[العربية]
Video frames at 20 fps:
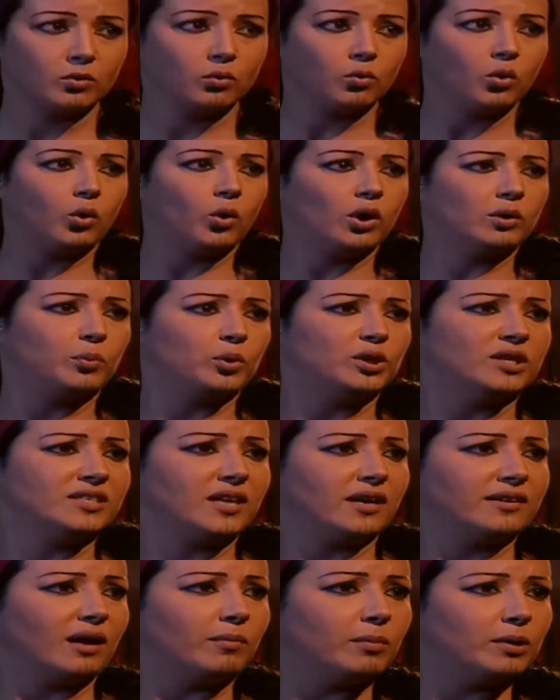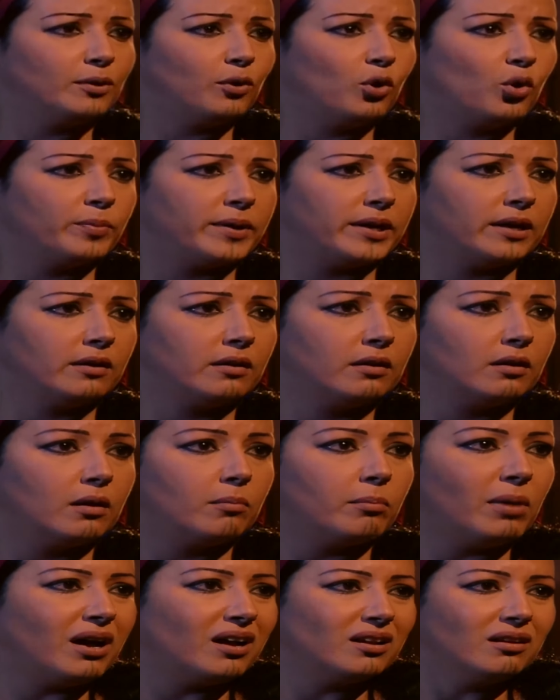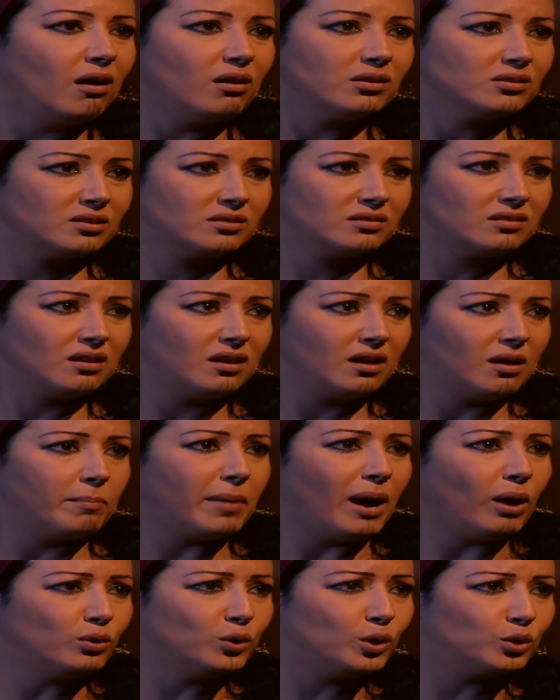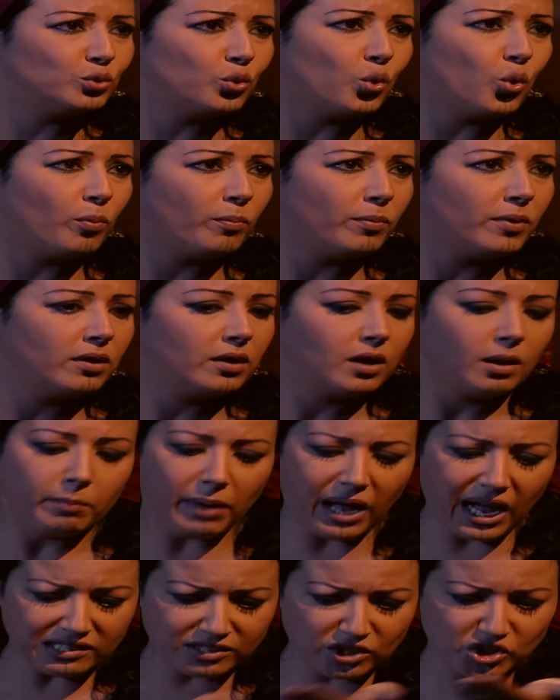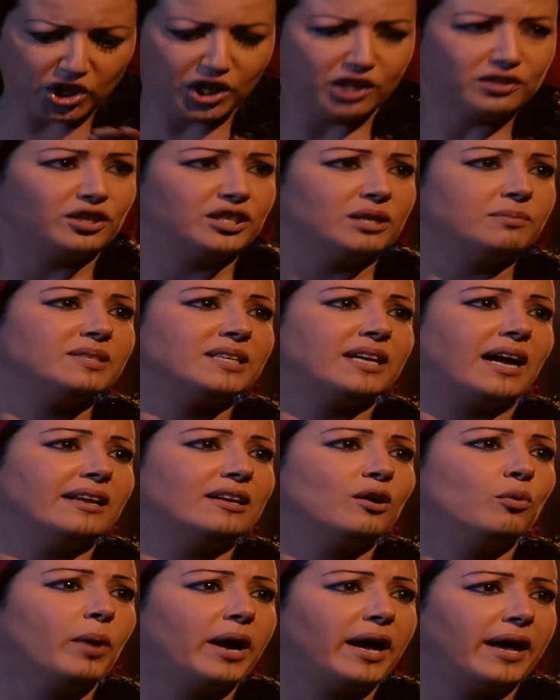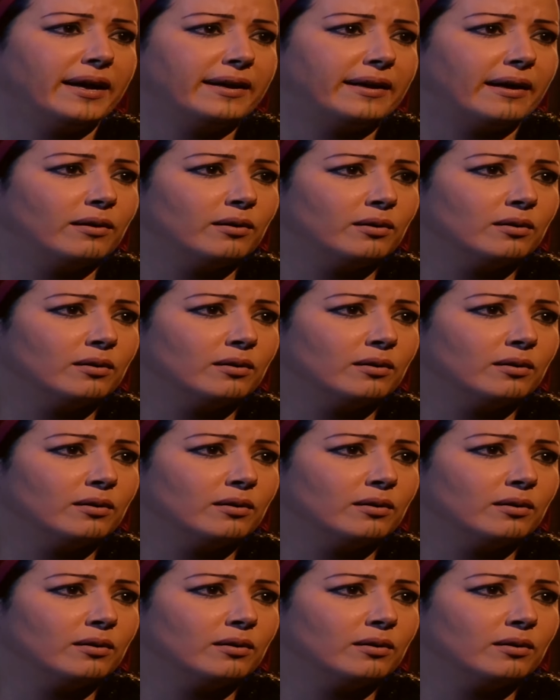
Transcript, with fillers: وهو البوليس هيعمل لهم إيه؟ ما خلاص باعوا الهدوم محدش هيقدر يمسك عليهم حاجة